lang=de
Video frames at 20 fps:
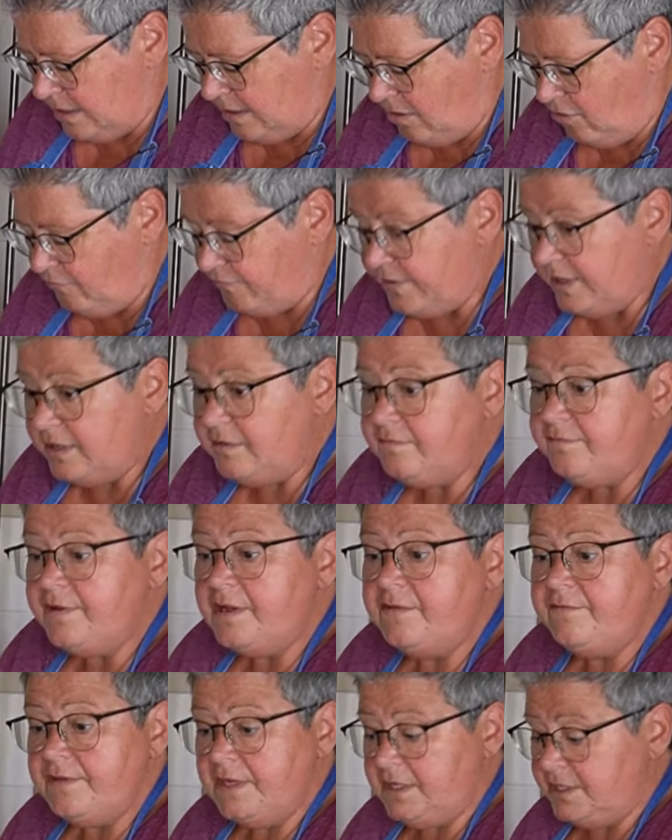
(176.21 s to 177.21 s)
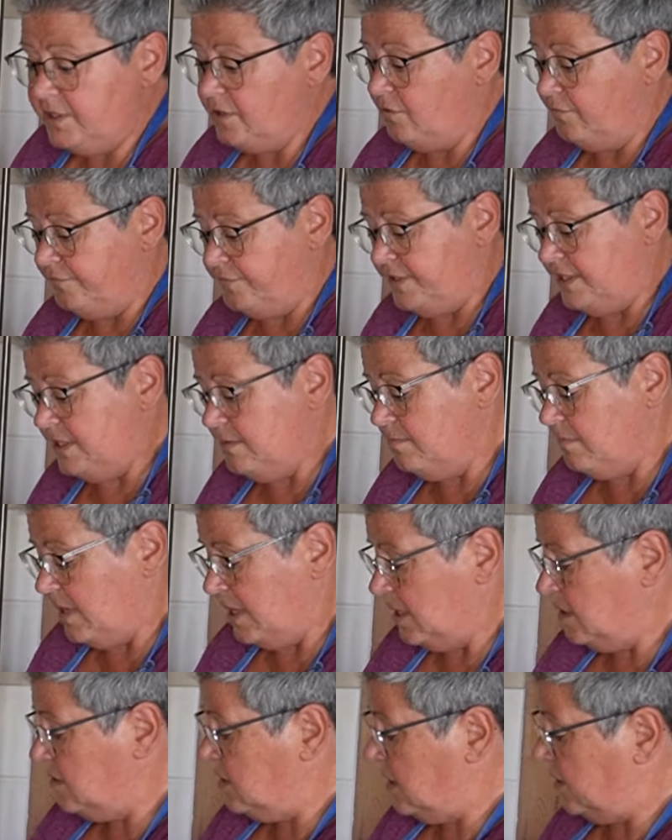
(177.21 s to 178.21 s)
Auf jeden Fall werde ich auf die
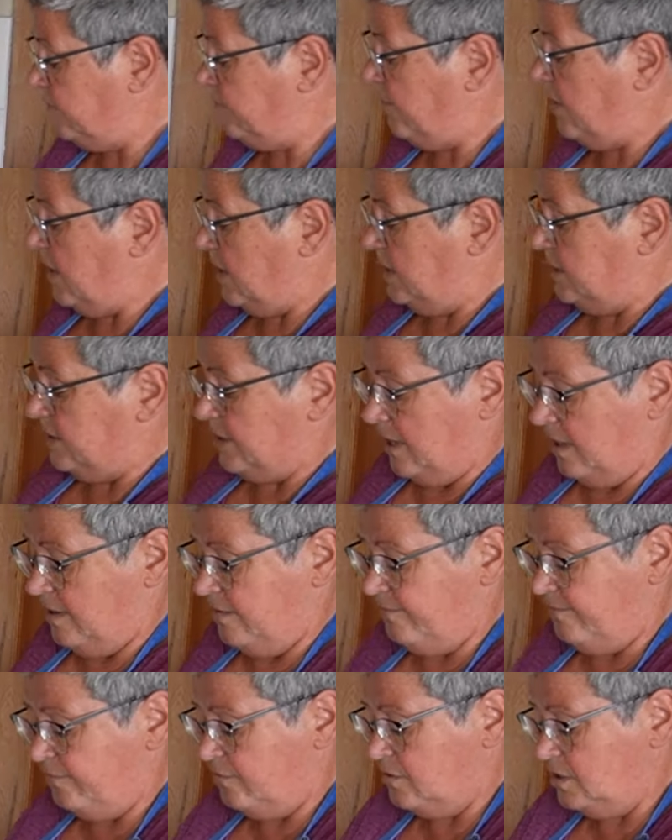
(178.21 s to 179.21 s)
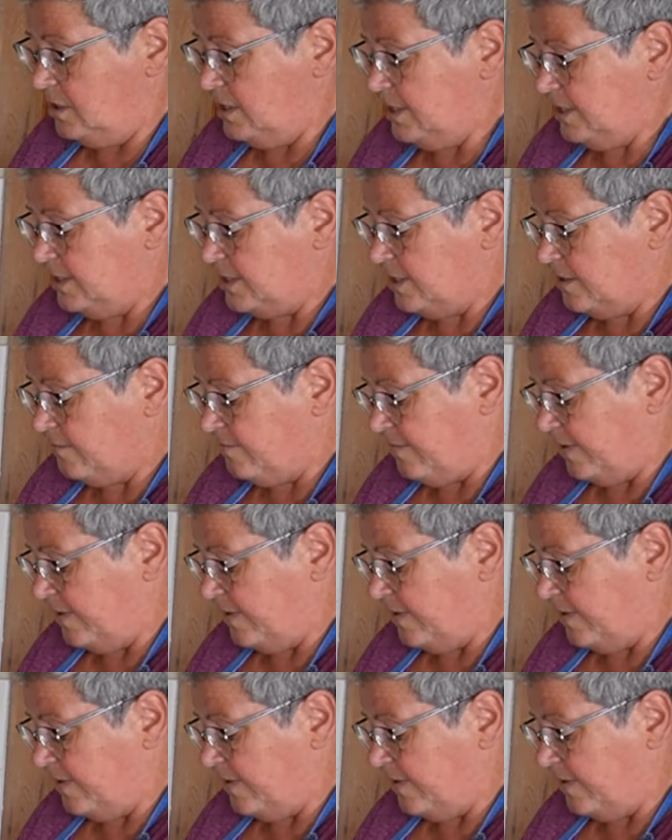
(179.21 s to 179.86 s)
Menge etwa ein Dreiviertel Liter